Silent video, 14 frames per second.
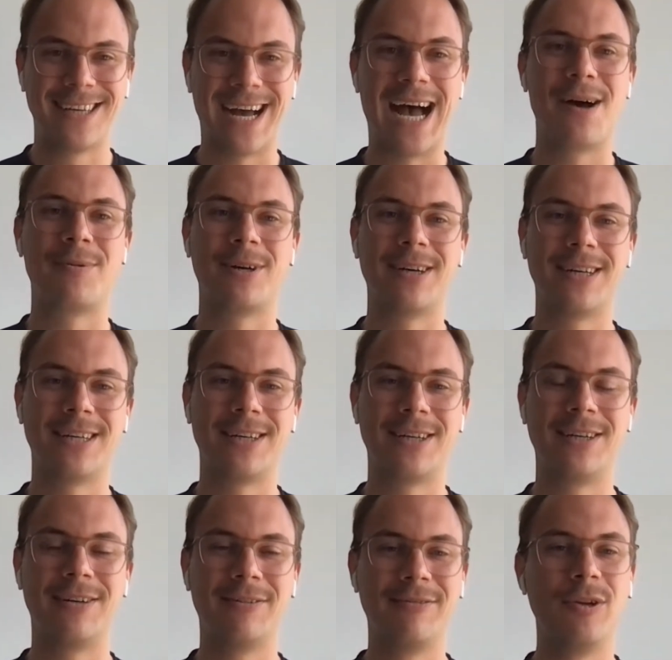Aber
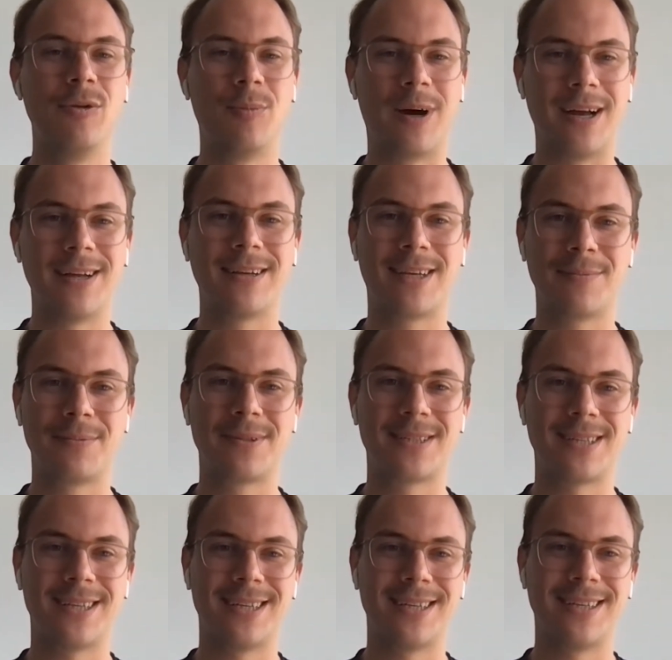äh, wie überall gibt es
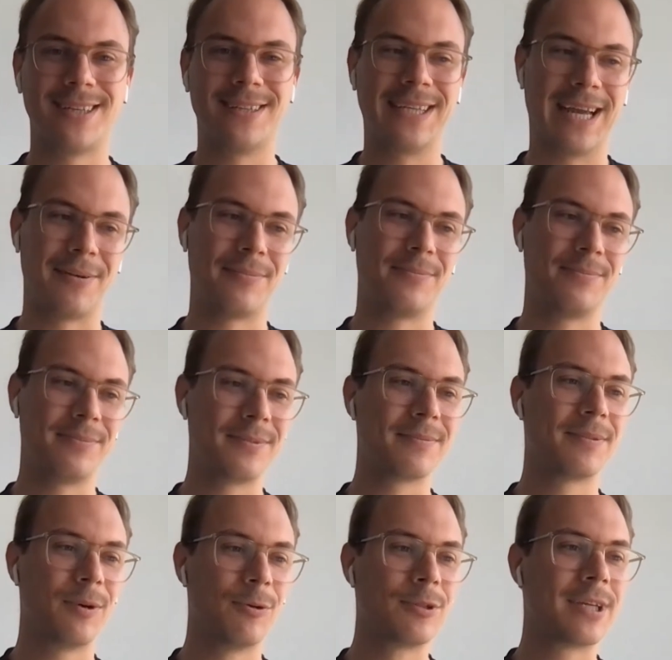äh, ja,
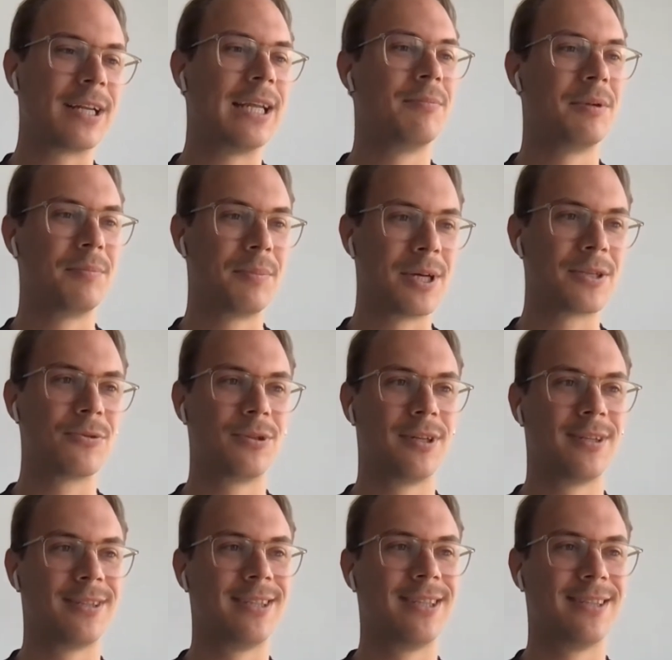Unternehmen,
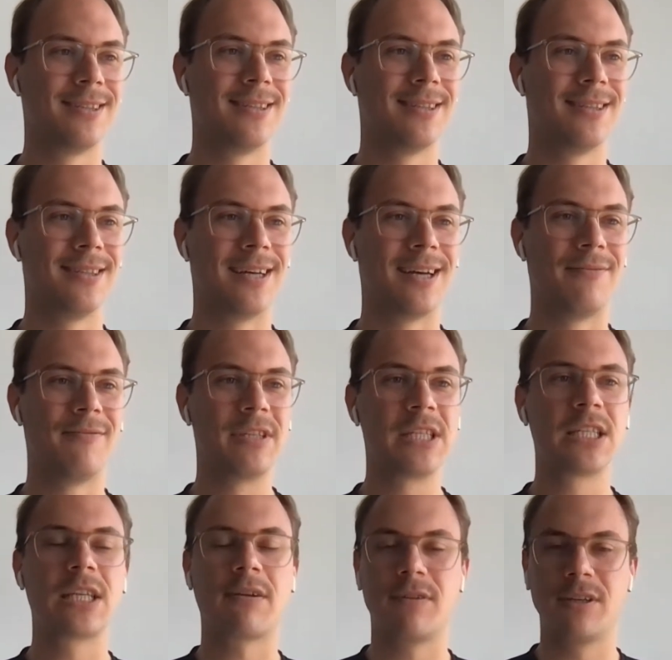Personen, die äh,
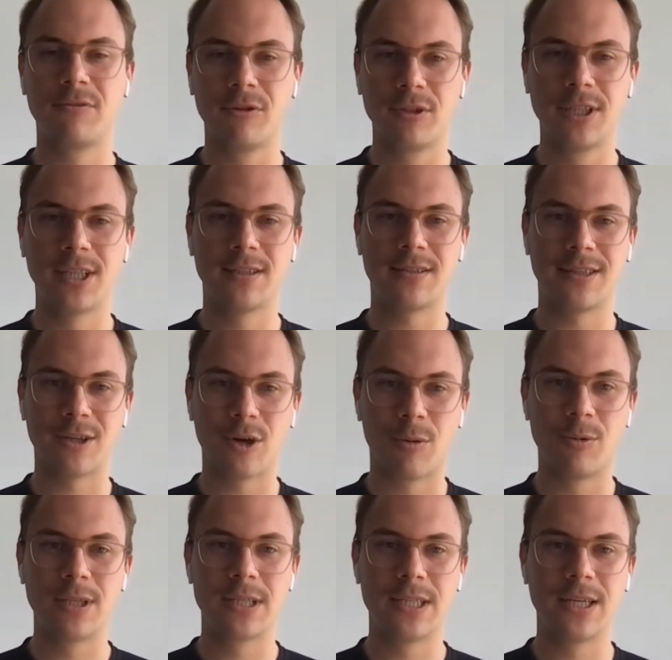wissenschaftlich fundiert äh,
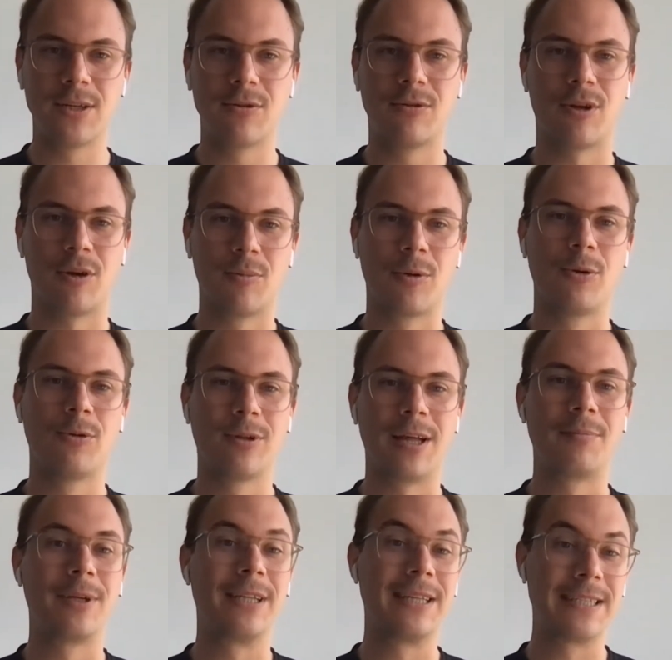kommunizieren und auch Produkte
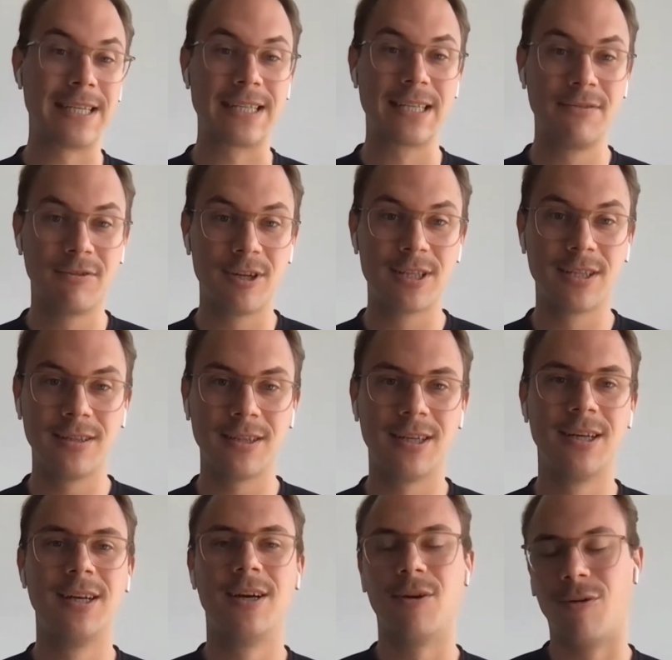anbieten, die sehr sinnvoll sind
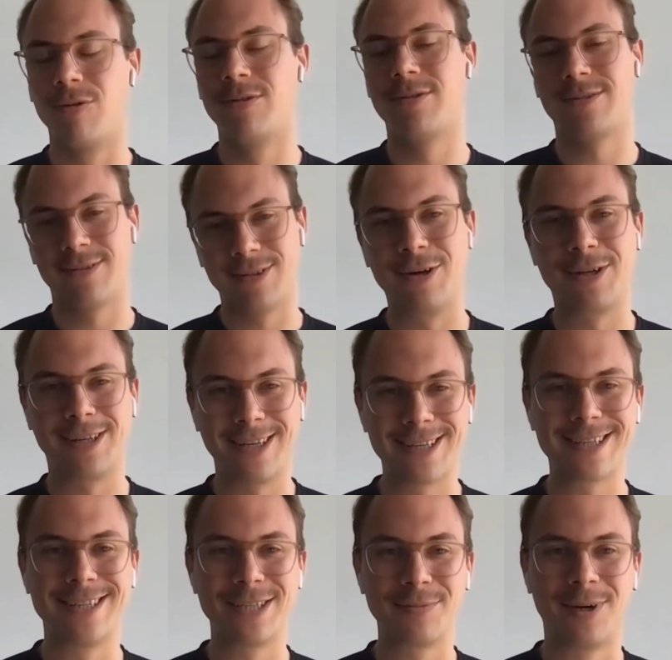und Leute, die
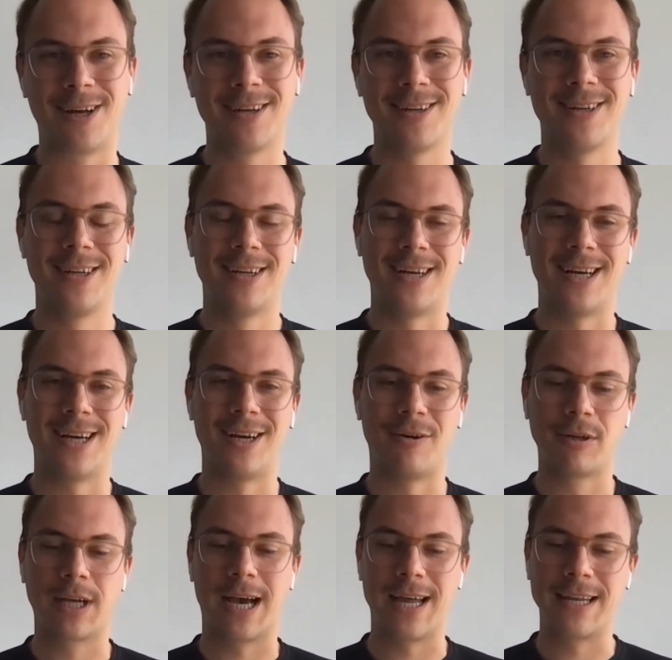das nicht machen. Äh,
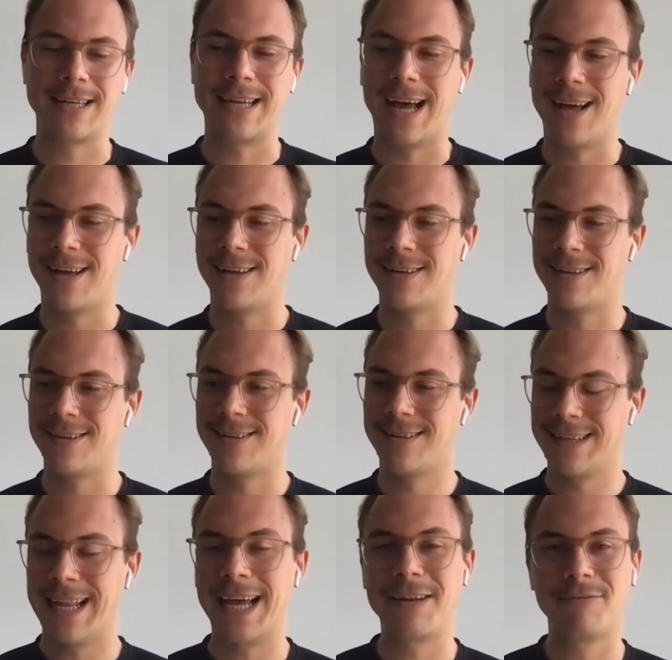und gerade da äh,
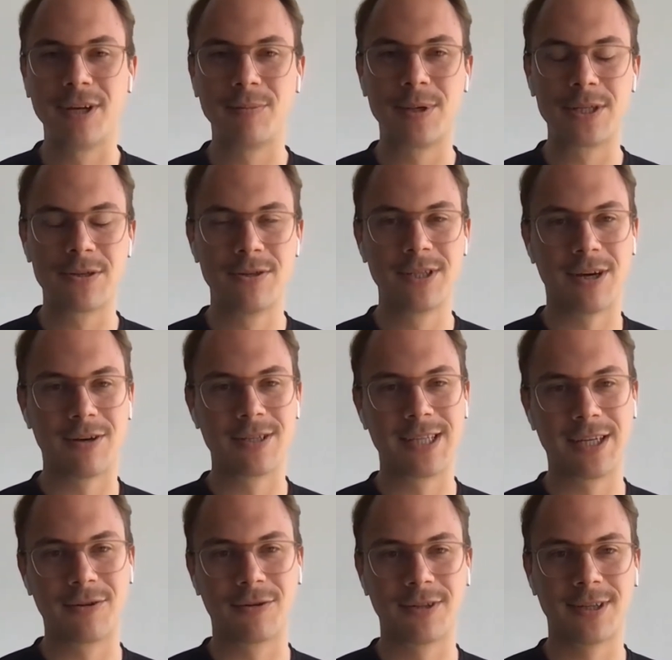leiden wir persönlich auch
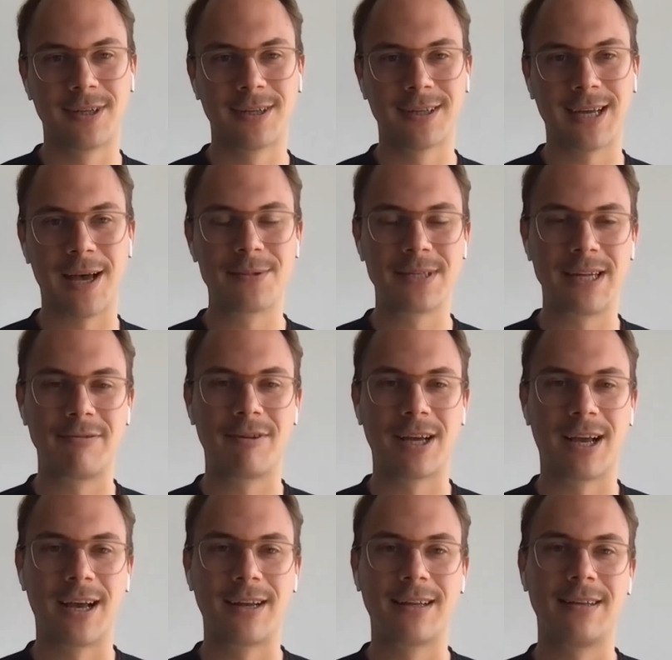sehr drunter. Gab es in der
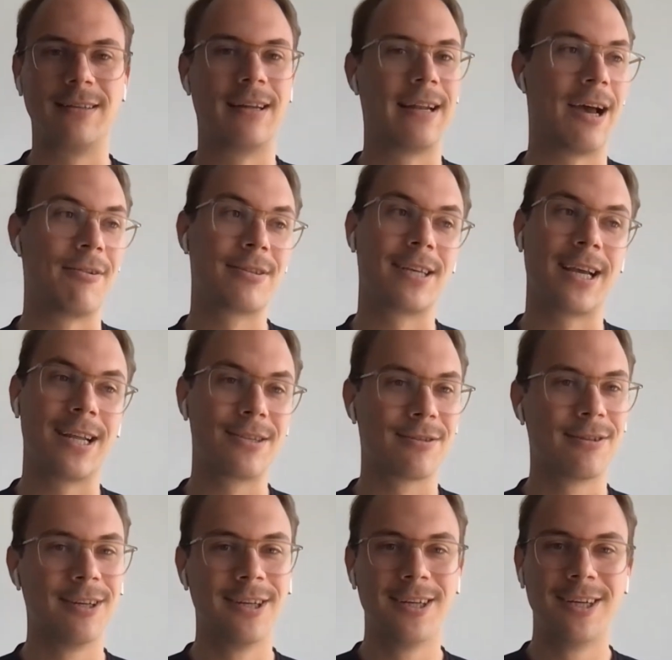Vergangenheit in der
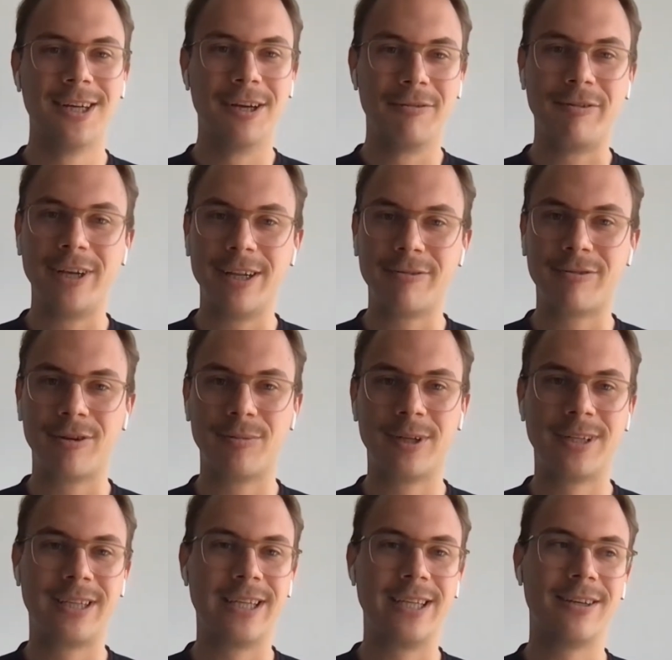Nahrungsergänzung viele
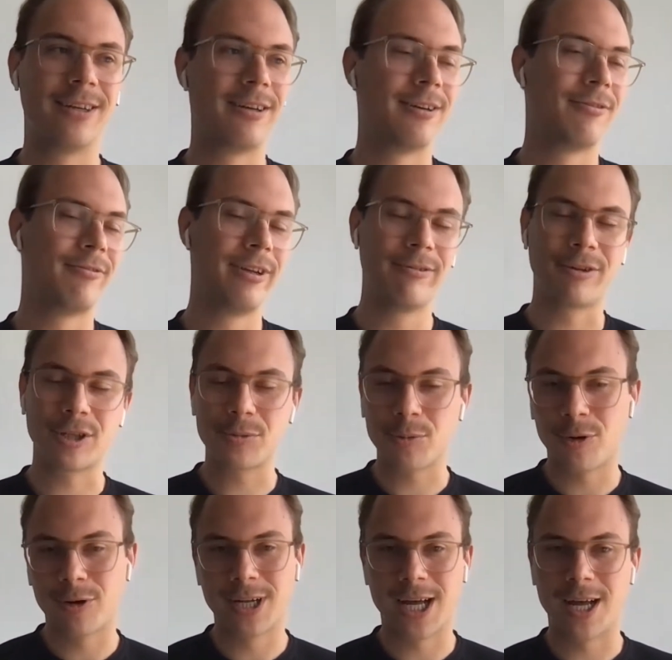Firmen, die äh, viel
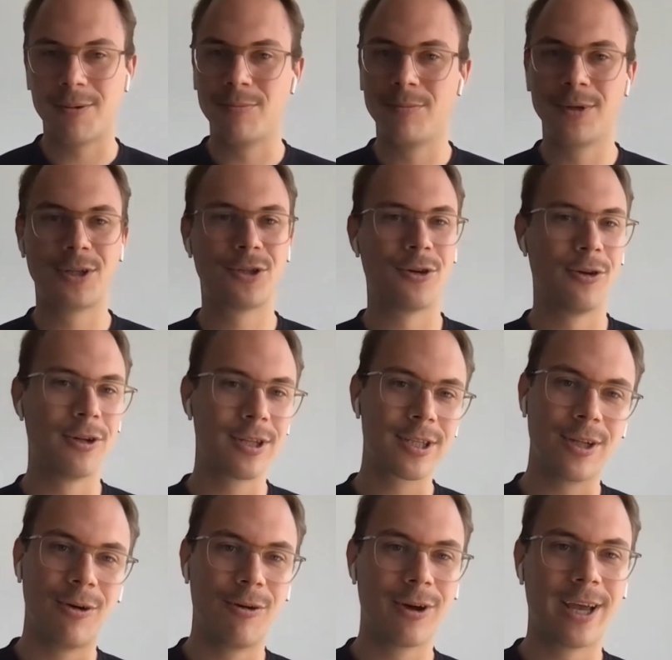versprochen haben mit schönen
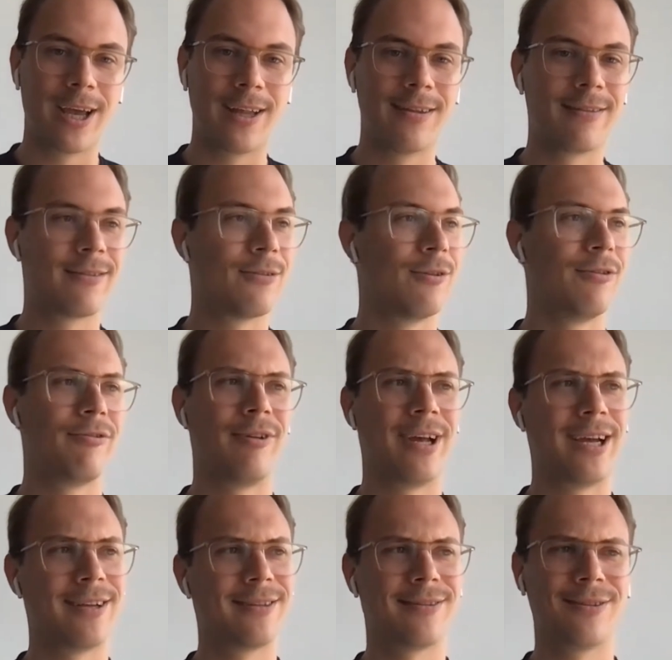Slogans und
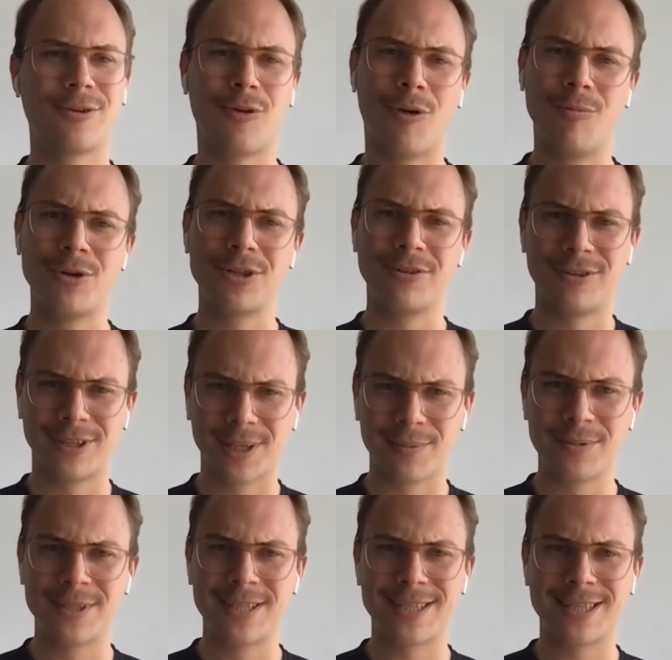vielleicht komischen
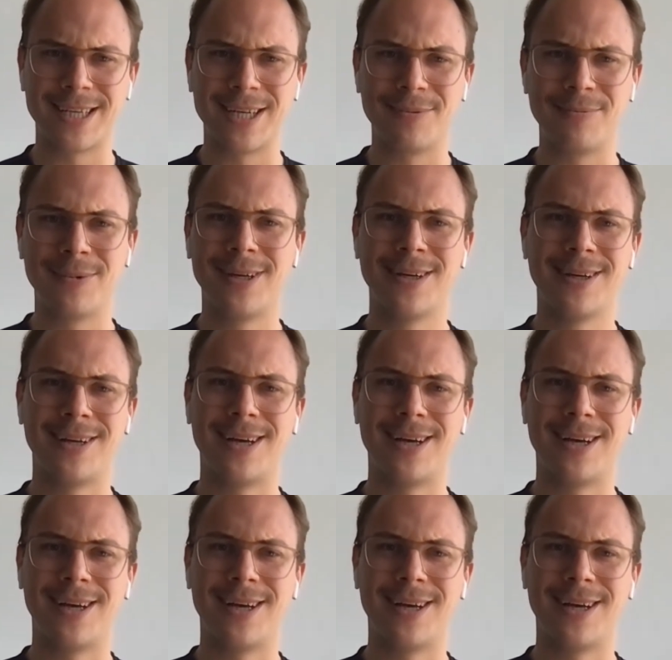Vertriebssystemen